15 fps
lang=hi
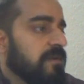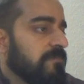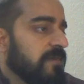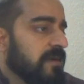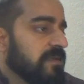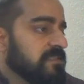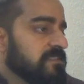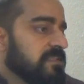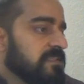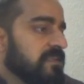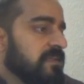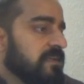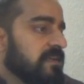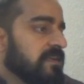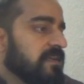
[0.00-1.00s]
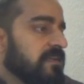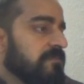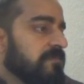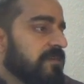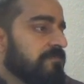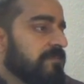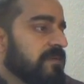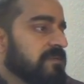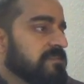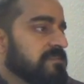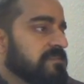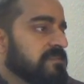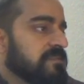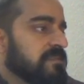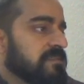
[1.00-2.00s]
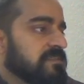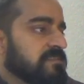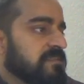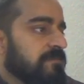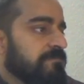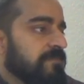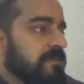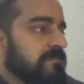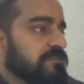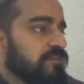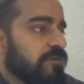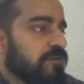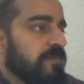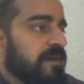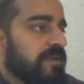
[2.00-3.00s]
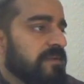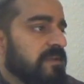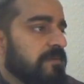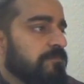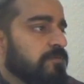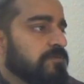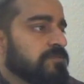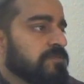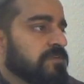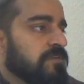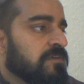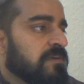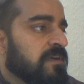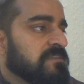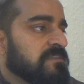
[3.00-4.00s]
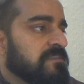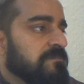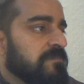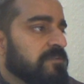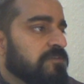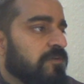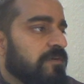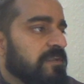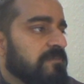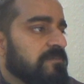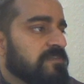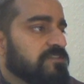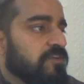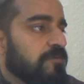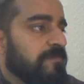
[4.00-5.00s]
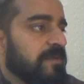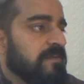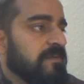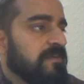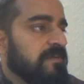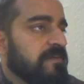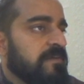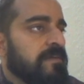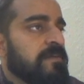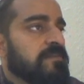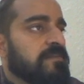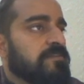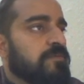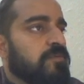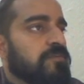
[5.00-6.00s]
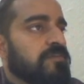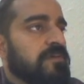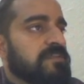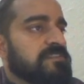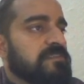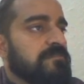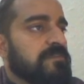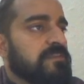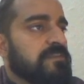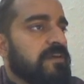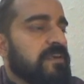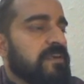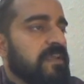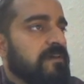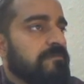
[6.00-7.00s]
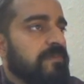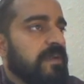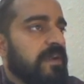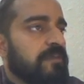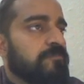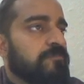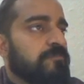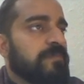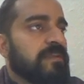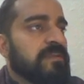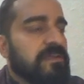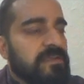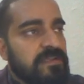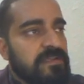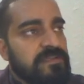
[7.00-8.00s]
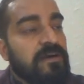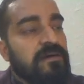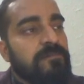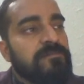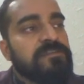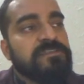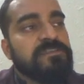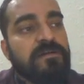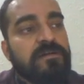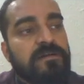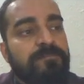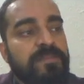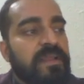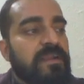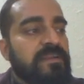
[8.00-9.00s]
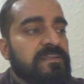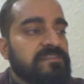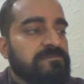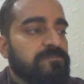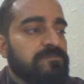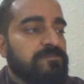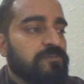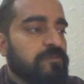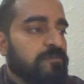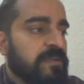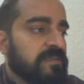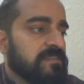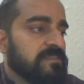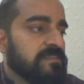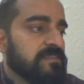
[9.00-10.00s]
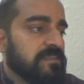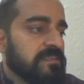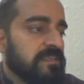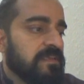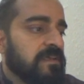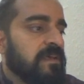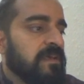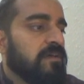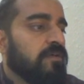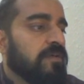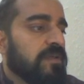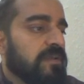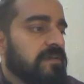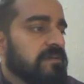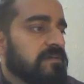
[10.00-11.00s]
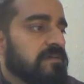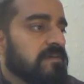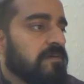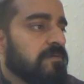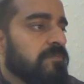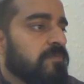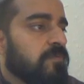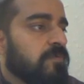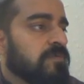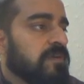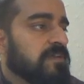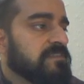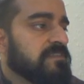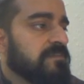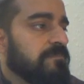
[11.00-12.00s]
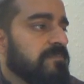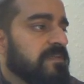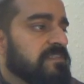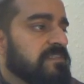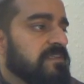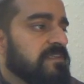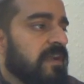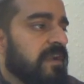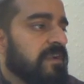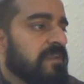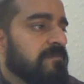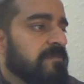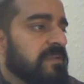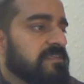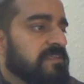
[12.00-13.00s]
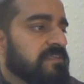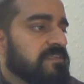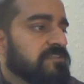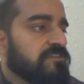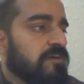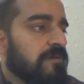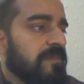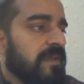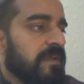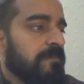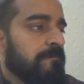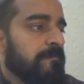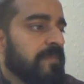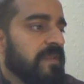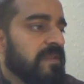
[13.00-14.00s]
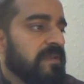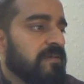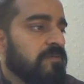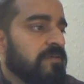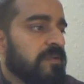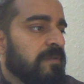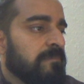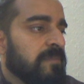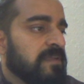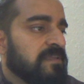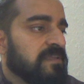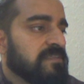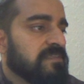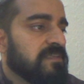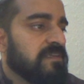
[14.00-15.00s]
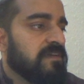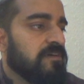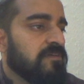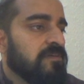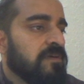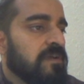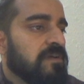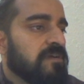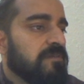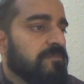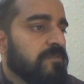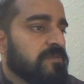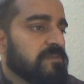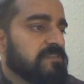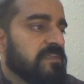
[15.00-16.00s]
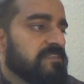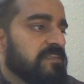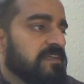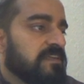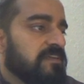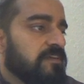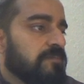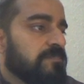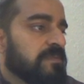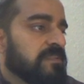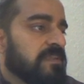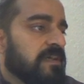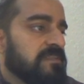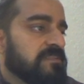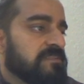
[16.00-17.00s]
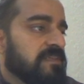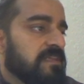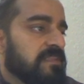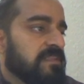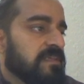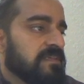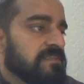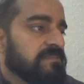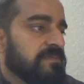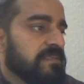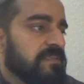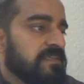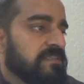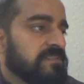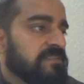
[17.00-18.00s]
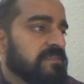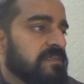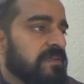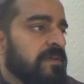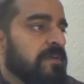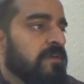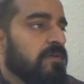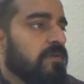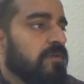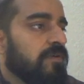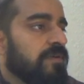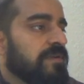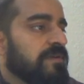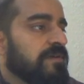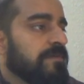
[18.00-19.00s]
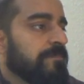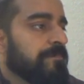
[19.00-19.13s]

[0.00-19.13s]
हम आगे चलते हैं आगे हमारे पास uh, किस कंपनी में जॉब आ रही है पोर्ट कासिम अथॉरिटी में जॉब है तो पोर्ट कास्टिंग अथॉरिटी का हम ऐड ओपन कर लें या हम इसका कंपनी एड्रेस भी ओपन कर सकते हैं ओके पोर्ट कासिम में जी आईटी मैनेजर की जॉब है एमबीए और एमआईएस किया हो कंप्यूटर साइंस डिग्री और पैंतालीस साल तक एक्सपीरियंस और